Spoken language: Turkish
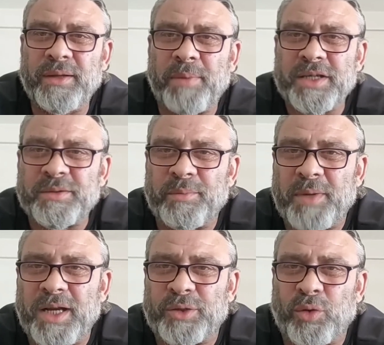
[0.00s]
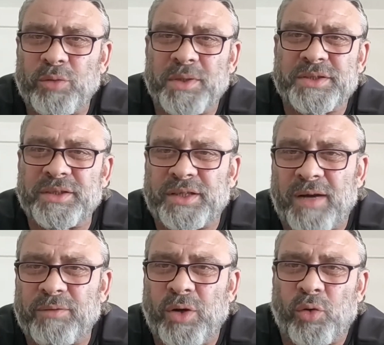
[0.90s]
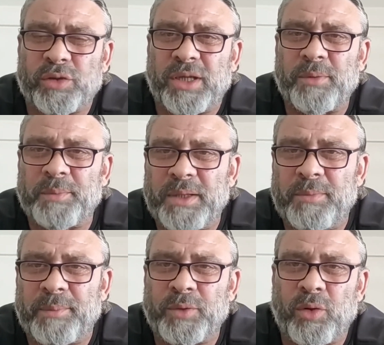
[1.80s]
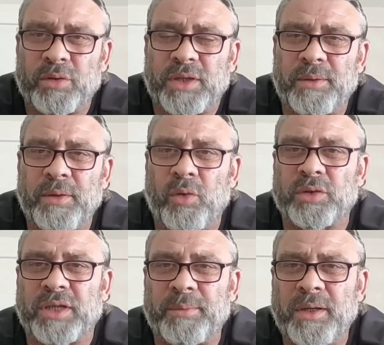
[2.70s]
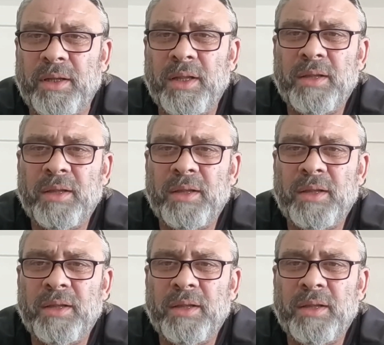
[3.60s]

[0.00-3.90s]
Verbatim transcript: e, maçın olması, kavga ortamı, bilmem ne orta, ortamı.